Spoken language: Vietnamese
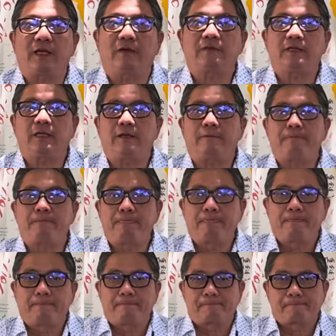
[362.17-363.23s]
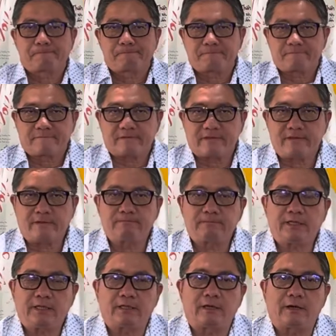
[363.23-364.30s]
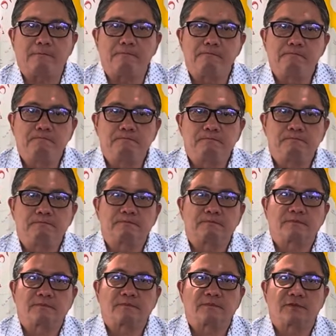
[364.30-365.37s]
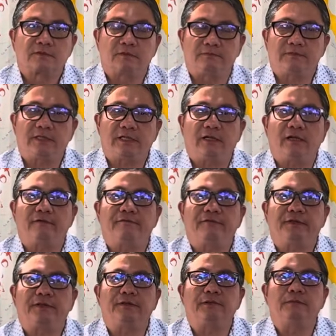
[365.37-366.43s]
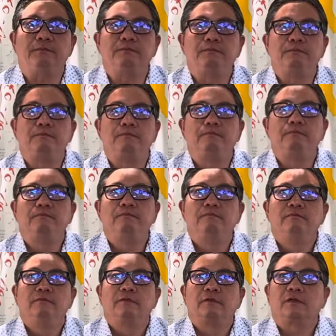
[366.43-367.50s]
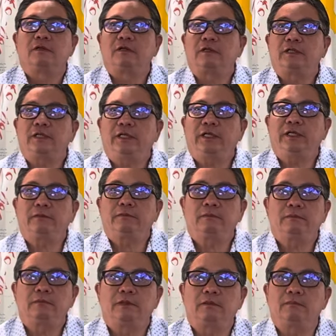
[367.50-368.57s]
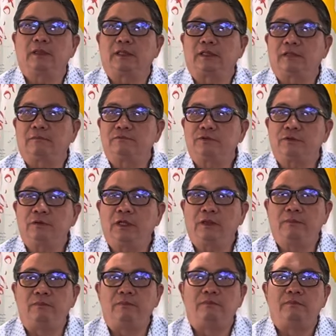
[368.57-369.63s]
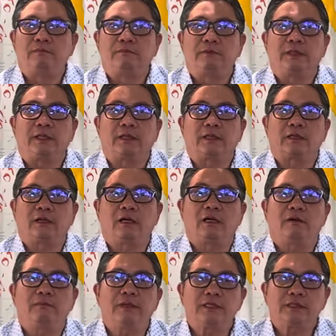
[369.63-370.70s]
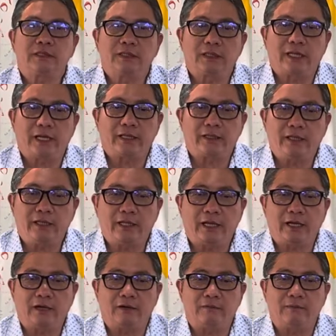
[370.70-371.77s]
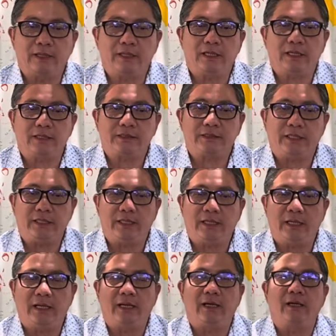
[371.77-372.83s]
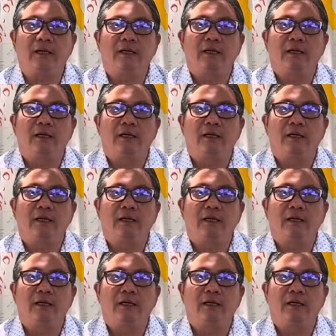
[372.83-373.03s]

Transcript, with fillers: cháu tiên giống tiên rồng cũng sẽ là phi thường còn riêng thượng bình công chúa thì con không biết tương lai như thế nào bây giờ chỉ là